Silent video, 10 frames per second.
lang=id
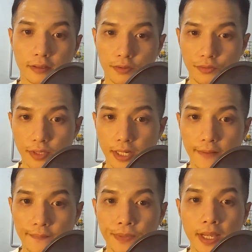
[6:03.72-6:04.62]
lo kurang,
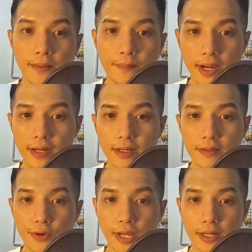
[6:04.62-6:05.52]
maka ada
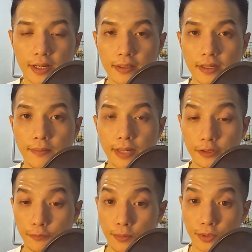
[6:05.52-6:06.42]
kemungkinan kekebalan
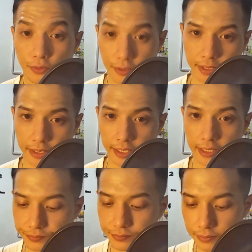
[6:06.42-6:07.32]
tubuh menurun. Ingat,
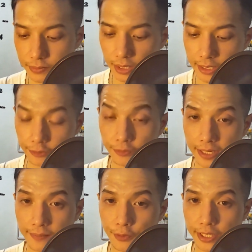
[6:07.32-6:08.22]
itu
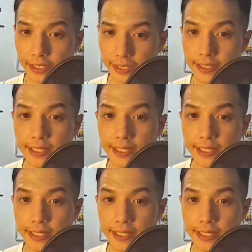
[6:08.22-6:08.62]
ya poinnya ya.